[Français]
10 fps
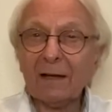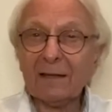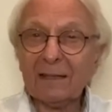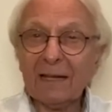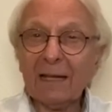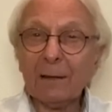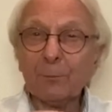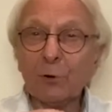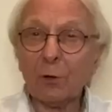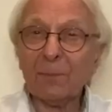des
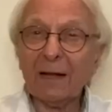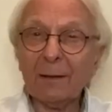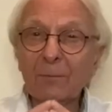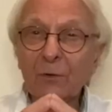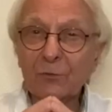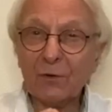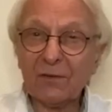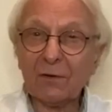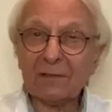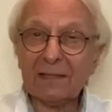problèmes de
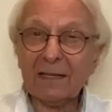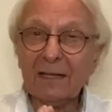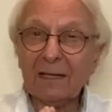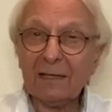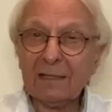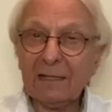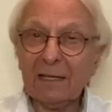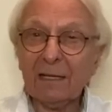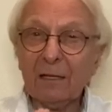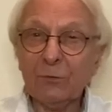santé
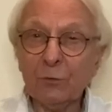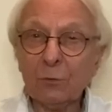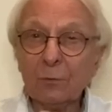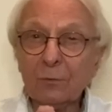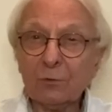qui nous